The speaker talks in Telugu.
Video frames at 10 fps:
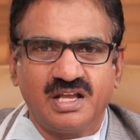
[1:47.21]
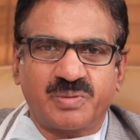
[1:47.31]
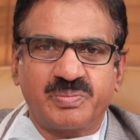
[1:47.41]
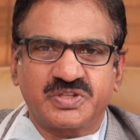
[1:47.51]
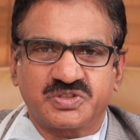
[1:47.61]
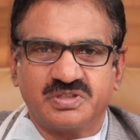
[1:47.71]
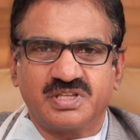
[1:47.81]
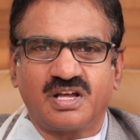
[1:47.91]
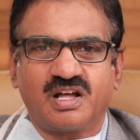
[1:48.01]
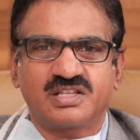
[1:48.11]
చంపేస్తుంది
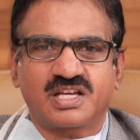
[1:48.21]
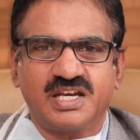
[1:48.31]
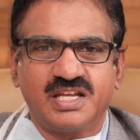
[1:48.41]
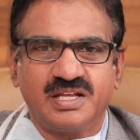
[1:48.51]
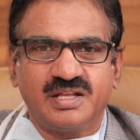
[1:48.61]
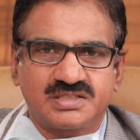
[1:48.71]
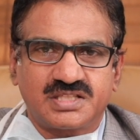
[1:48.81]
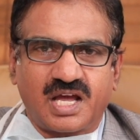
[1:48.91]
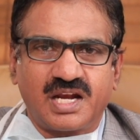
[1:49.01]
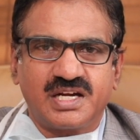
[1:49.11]
అందుకని
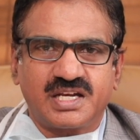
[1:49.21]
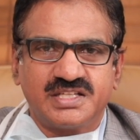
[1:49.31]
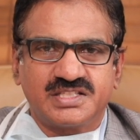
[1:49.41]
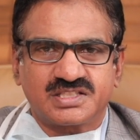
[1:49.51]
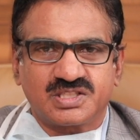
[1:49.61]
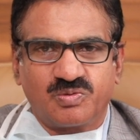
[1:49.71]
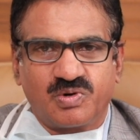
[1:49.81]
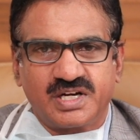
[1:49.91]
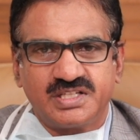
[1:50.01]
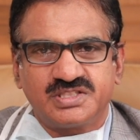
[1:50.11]
శానిటైజర్స్ను
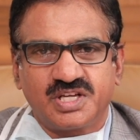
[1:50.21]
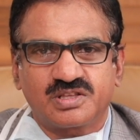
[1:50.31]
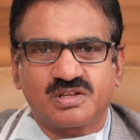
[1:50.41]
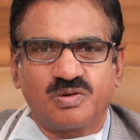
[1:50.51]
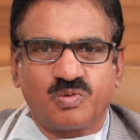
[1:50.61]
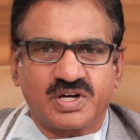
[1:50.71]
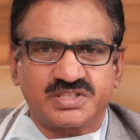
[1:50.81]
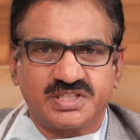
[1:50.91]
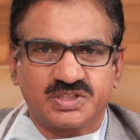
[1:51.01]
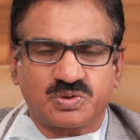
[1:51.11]
వాడి చేతులను
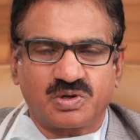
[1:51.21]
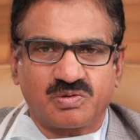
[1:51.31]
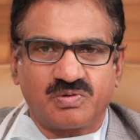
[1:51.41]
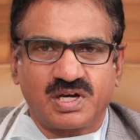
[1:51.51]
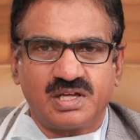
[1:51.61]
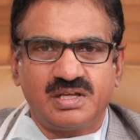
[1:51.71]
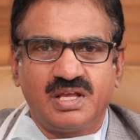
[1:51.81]
వాష్ చేసుకోవటం వల్ల